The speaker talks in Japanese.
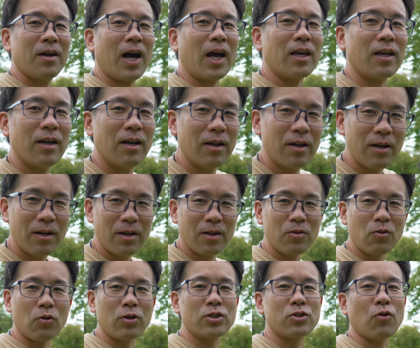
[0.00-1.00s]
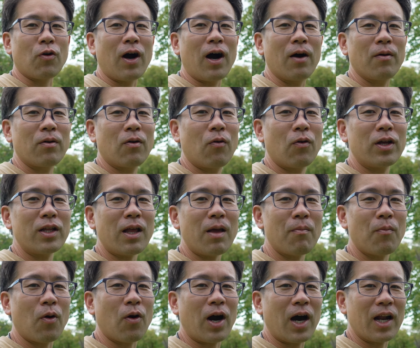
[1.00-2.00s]
はい。どうでしょうかこれ
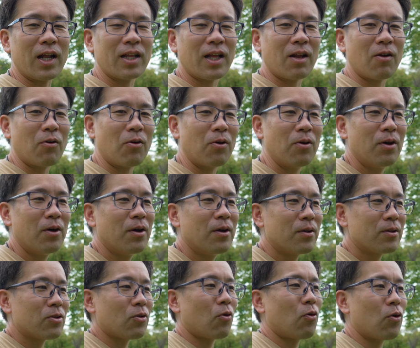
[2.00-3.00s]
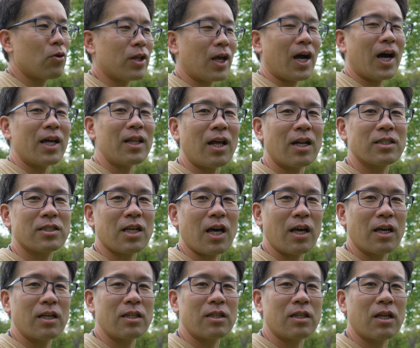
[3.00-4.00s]
でもう体のところでかなり
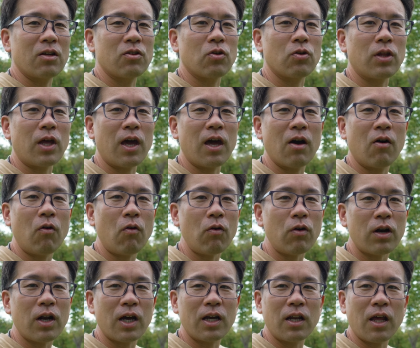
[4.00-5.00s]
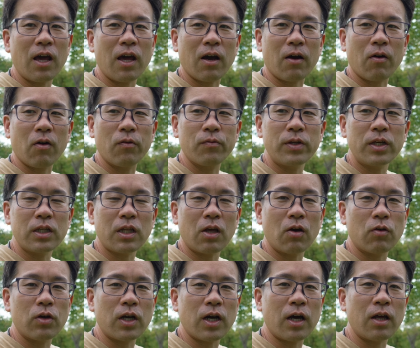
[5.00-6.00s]
遮っているので、本来ね、この
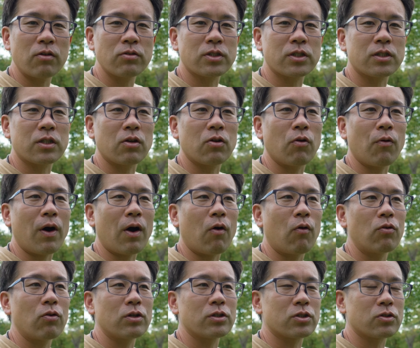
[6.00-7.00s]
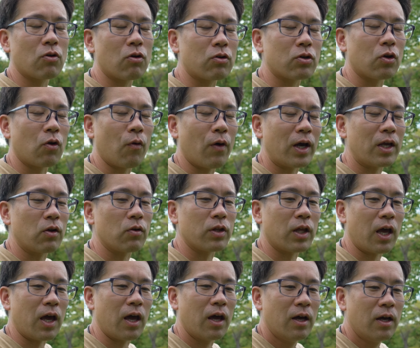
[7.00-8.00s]
2.4GHz っていうのはこういうのにすごく弱いの
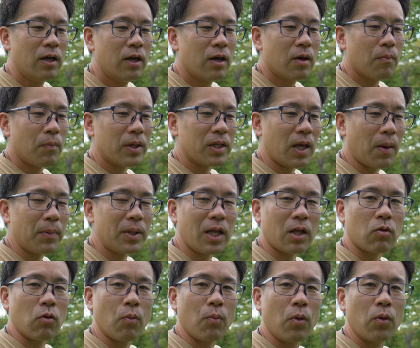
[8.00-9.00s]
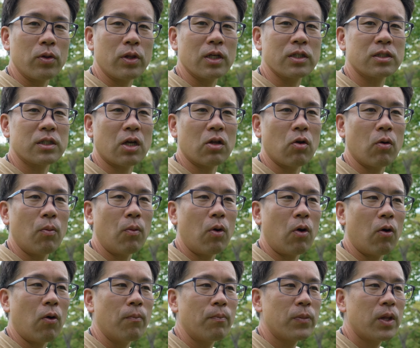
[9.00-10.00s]
で、まあダメだと思うんですけど
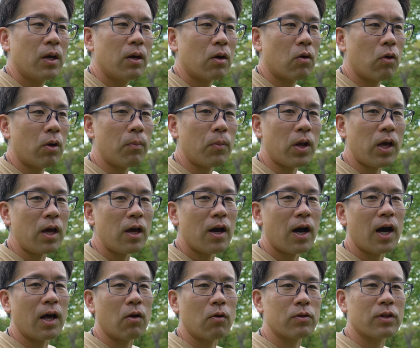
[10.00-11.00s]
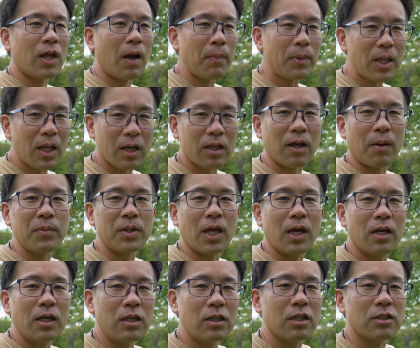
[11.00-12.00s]
も、これもね、あの、ダメならダメ
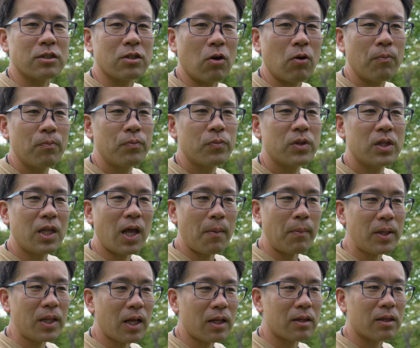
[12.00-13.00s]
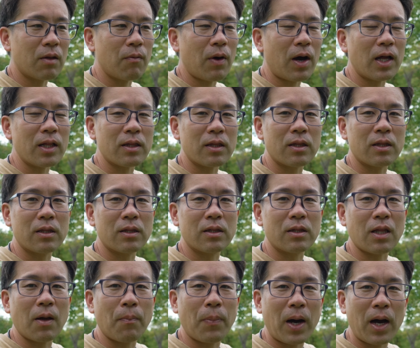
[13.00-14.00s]
でいいんですよ。ダメだって分
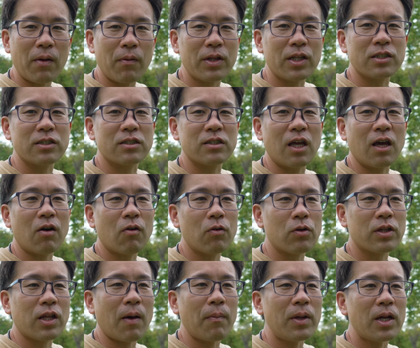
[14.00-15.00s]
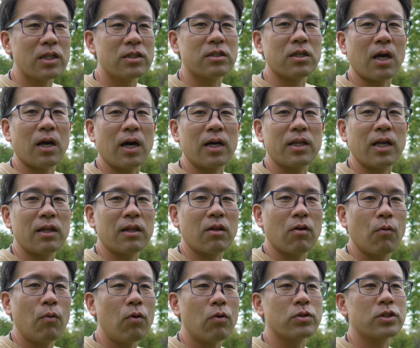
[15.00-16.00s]
かっった場合はですねこのダメな使い方
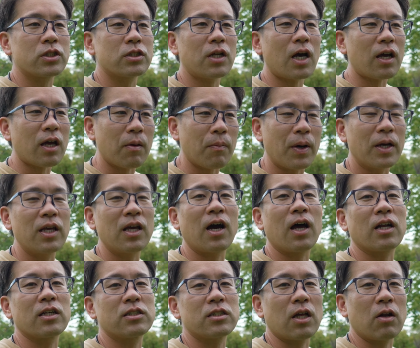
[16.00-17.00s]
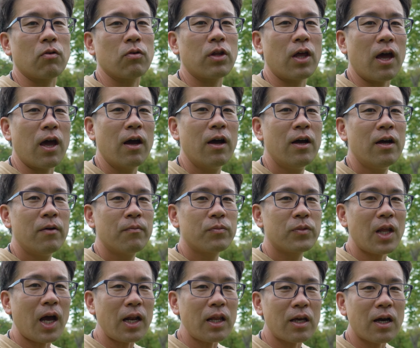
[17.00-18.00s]
をしなければいい話なので
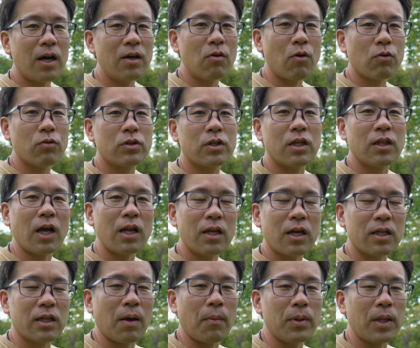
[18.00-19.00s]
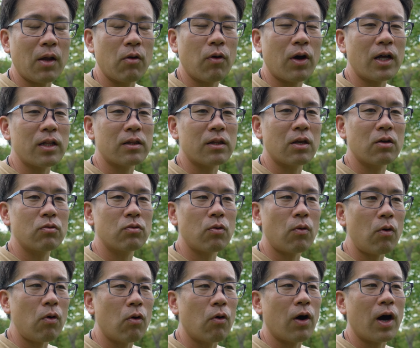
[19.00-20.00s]
何が良くて何がダメなのかっていう
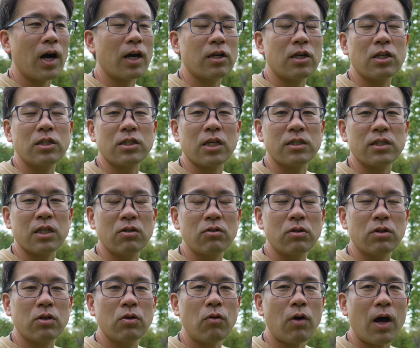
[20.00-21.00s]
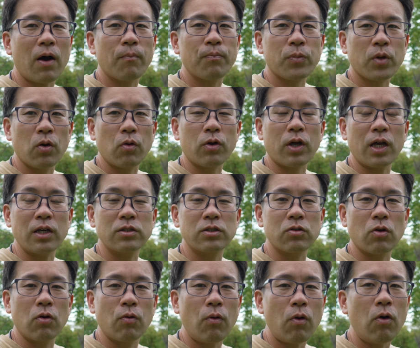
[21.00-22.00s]
のをはっきりさせるっていうのがこの検
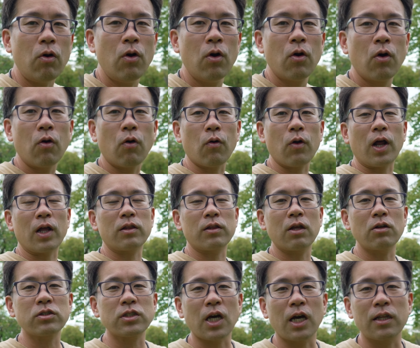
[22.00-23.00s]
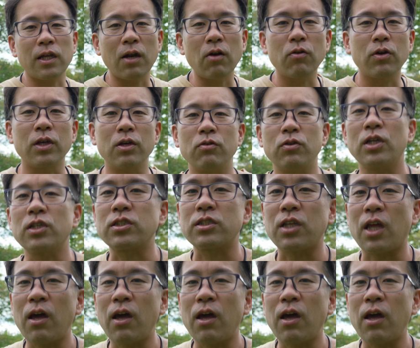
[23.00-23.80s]
証を行ってる最大の理由です